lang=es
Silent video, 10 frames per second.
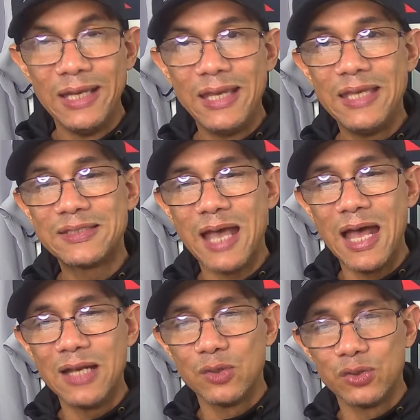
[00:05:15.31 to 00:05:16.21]
es
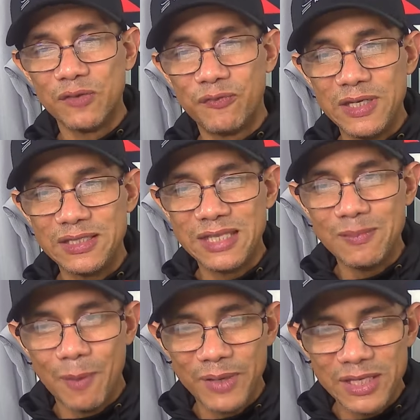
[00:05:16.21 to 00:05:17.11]
algo
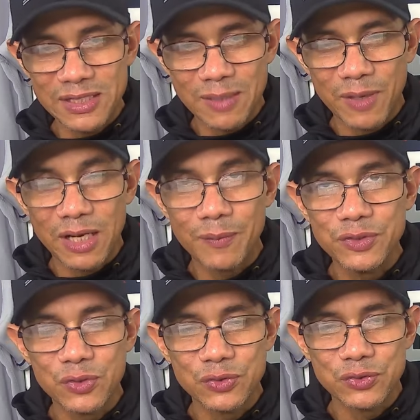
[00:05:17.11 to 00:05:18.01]
definitivamente
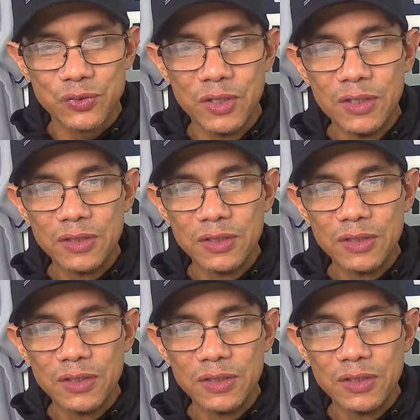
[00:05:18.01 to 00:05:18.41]
maravilloso,